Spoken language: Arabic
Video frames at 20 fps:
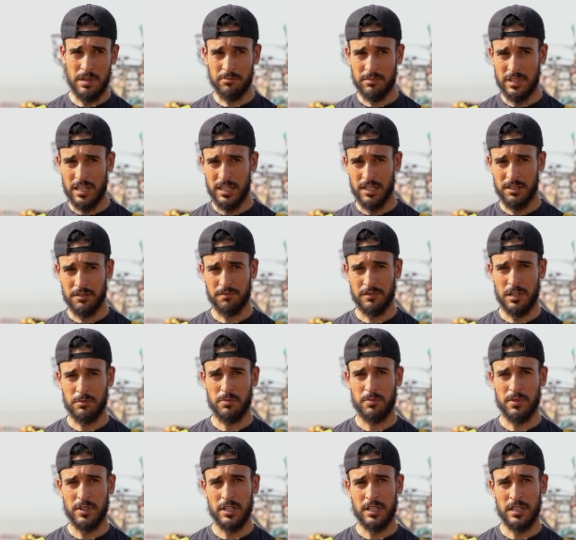ميم تعرف
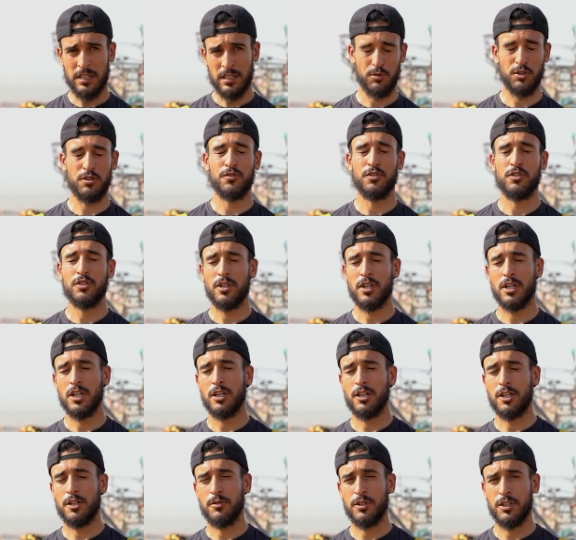ابري البروفوندير
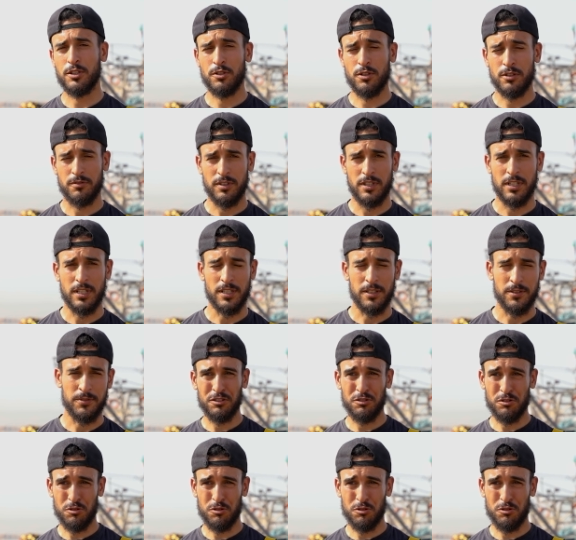اللي راهو يدور فيها